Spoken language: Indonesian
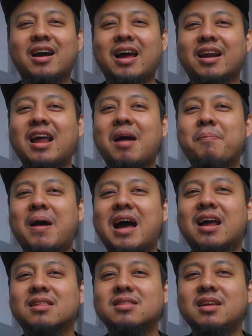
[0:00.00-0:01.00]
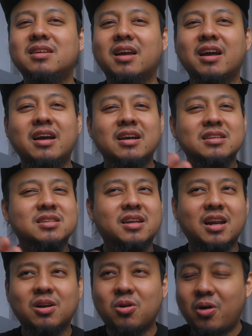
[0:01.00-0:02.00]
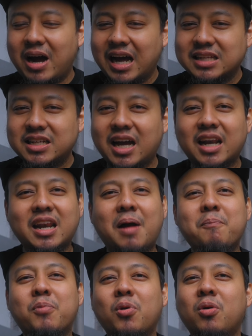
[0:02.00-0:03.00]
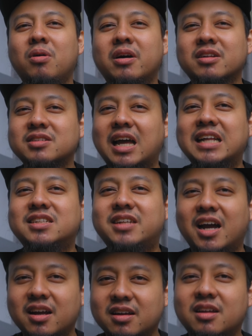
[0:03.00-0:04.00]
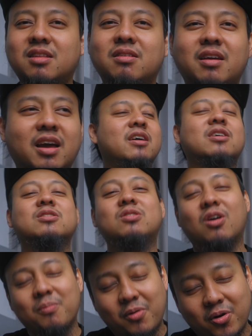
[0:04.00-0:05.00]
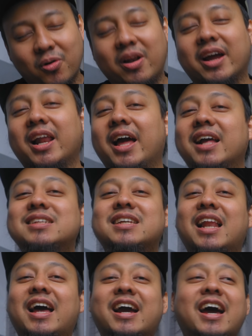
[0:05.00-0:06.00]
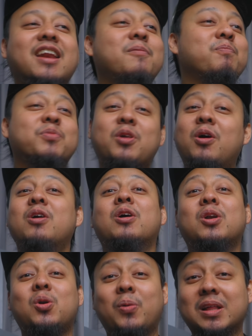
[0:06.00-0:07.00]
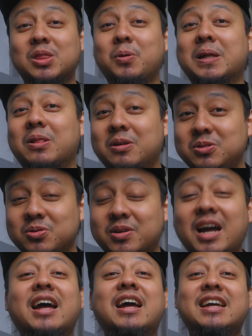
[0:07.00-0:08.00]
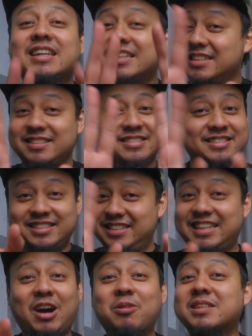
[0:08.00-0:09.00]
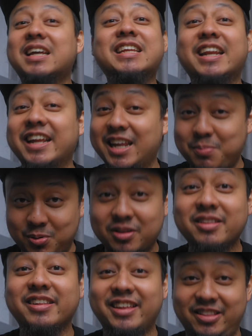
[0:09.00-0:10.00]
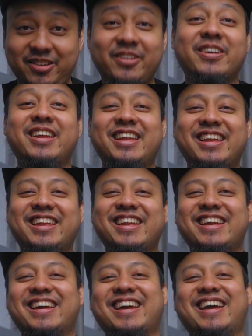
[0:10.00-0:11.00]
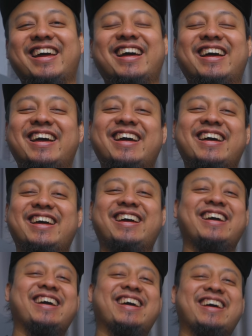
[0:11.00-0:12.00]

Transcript: karena apa artinya screen kok hanya 60 Hz aja gitu ya sok monggo lagi-lagi silahkan toh duit-duit lo juga nggak usah jadi ribut gitu pun